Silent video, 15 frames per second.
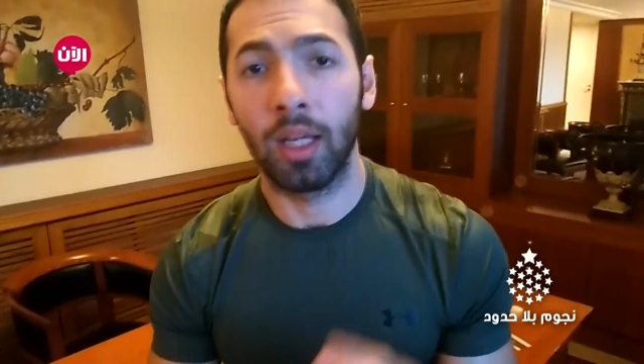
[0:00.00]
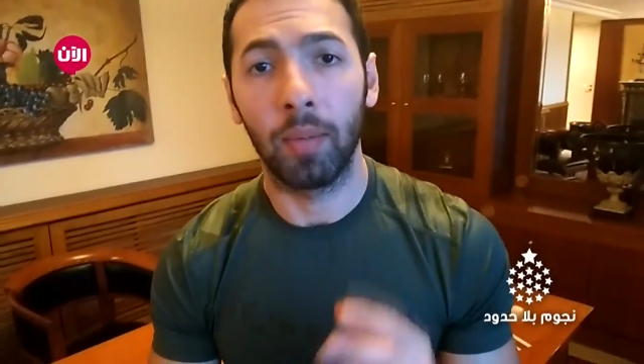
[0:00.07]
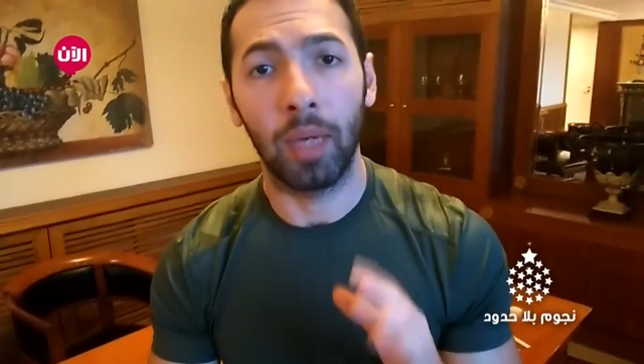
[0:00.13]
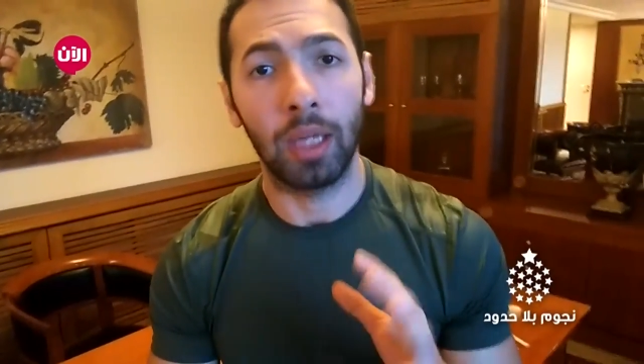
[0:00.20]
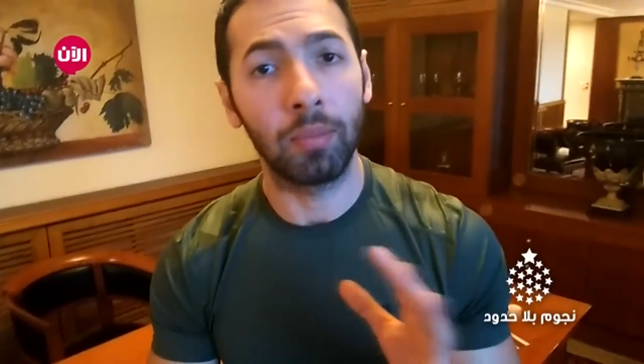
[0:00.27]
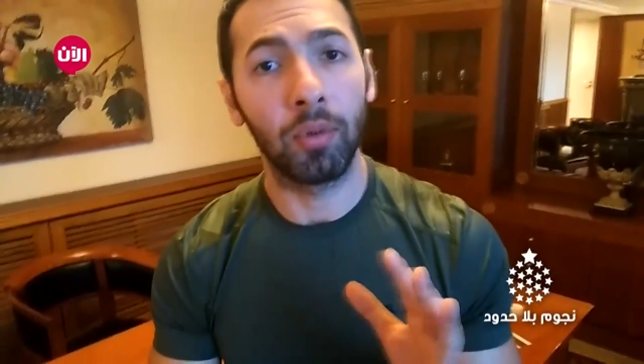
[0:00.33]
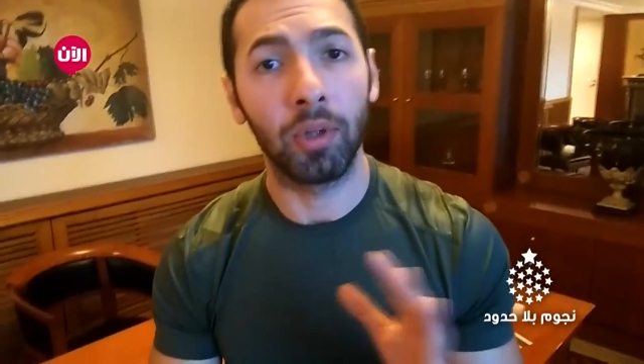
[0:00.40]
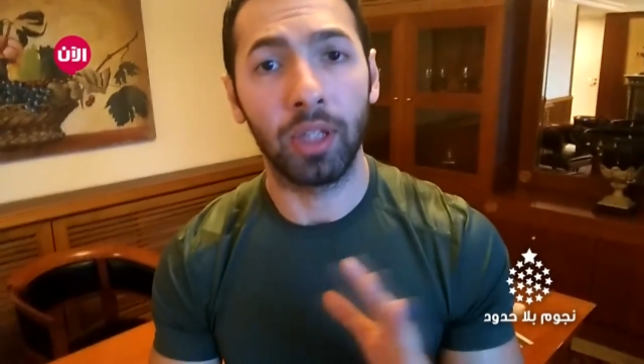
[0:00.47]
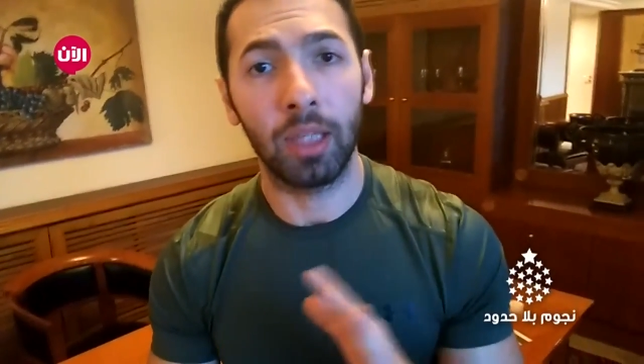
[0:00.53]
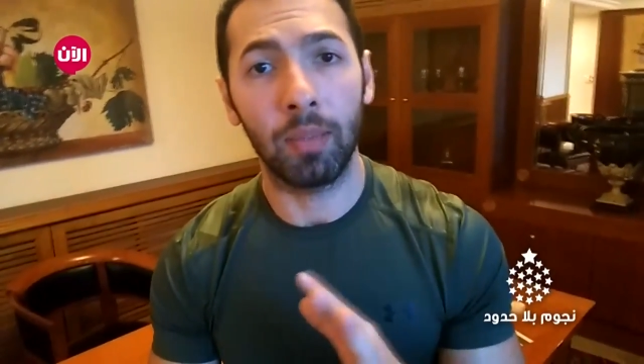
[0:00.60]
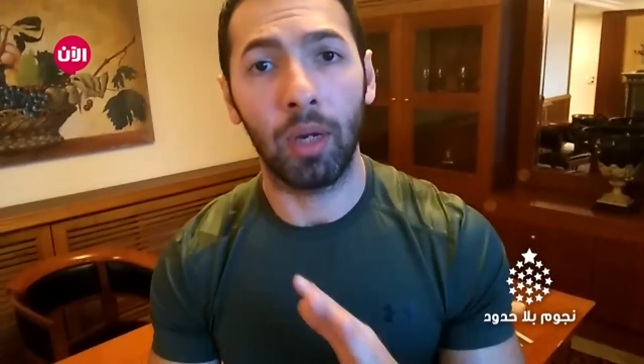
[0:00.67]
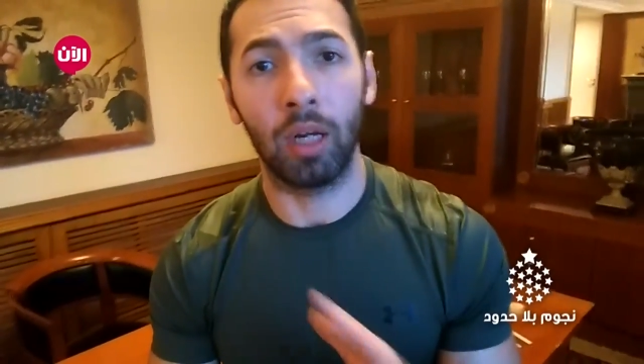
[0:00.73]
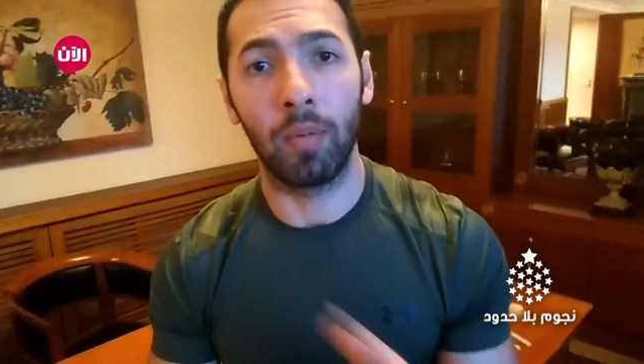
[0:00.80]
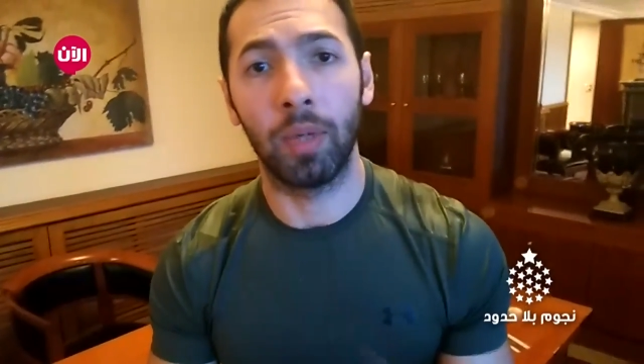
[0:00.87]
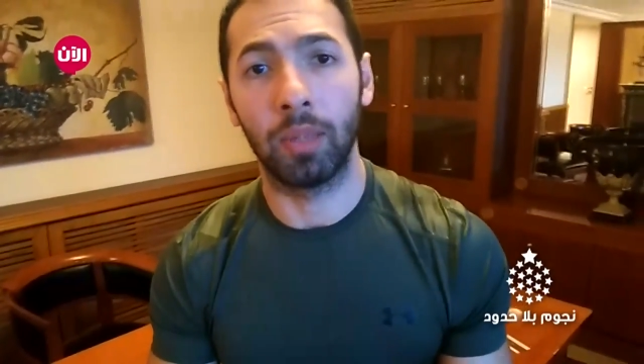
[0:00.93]
بقدموا كثير
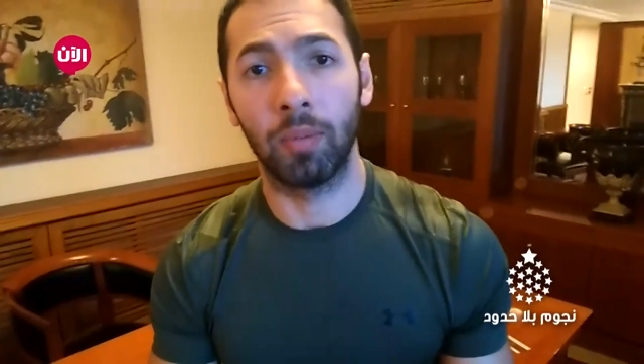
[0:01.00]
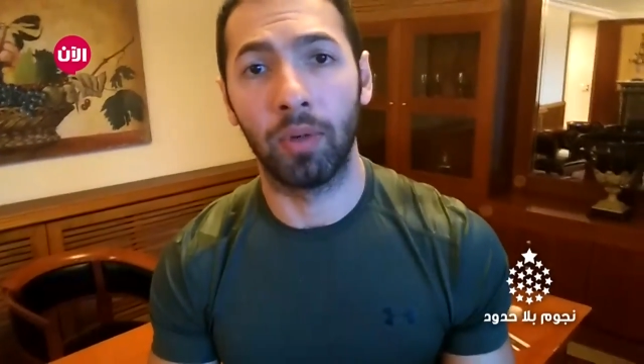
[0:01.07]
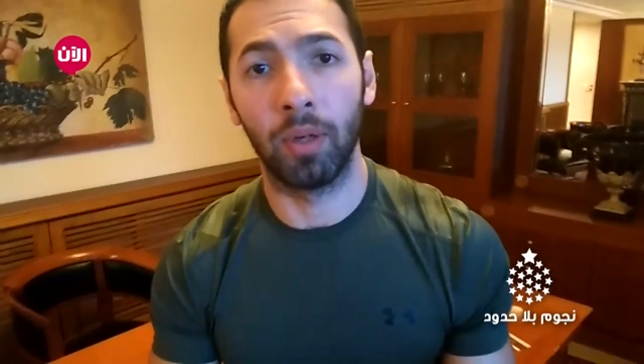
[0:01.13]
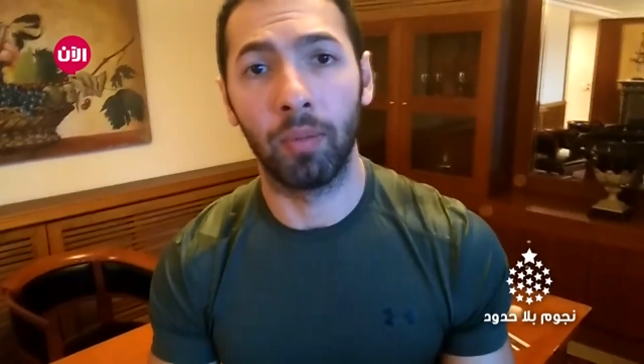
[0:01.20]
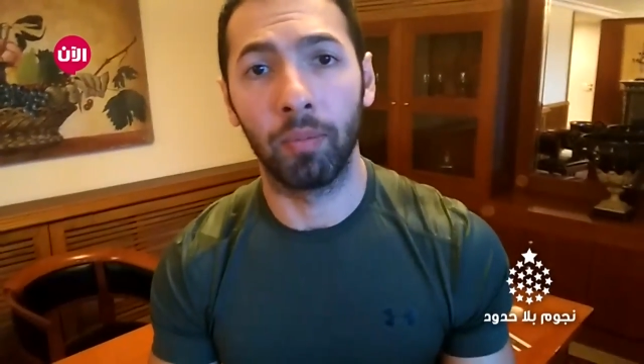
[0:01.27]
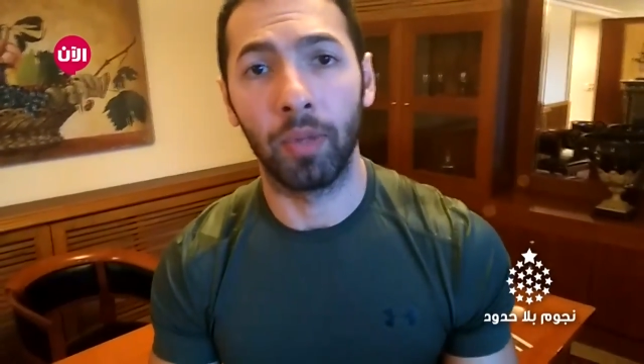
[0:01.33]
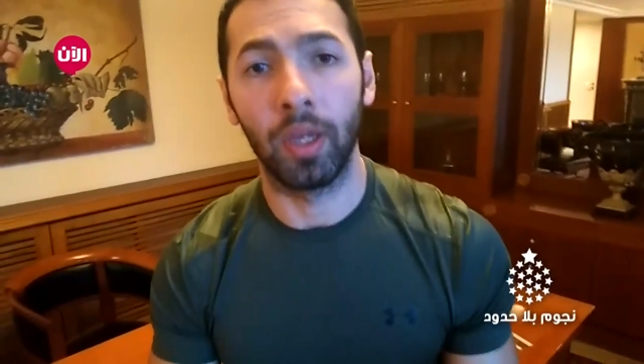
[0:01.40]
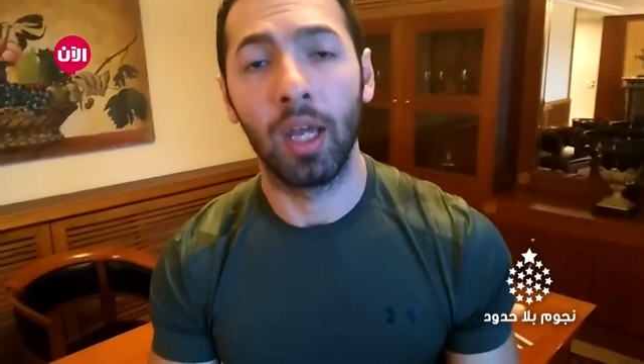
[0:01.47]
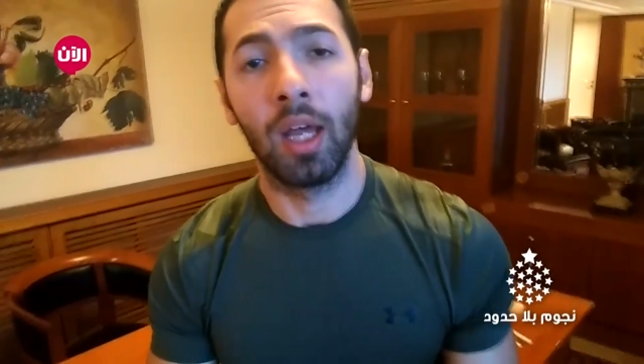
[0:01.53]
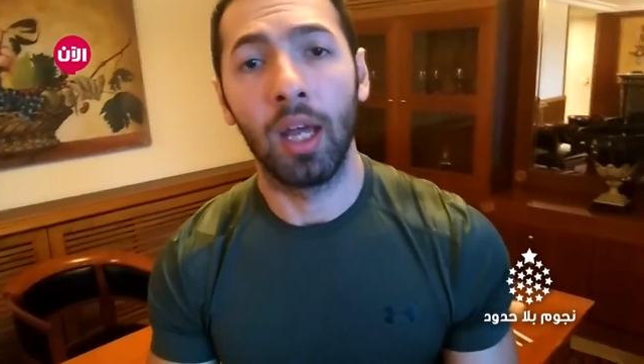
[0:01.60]
معلومات مهمة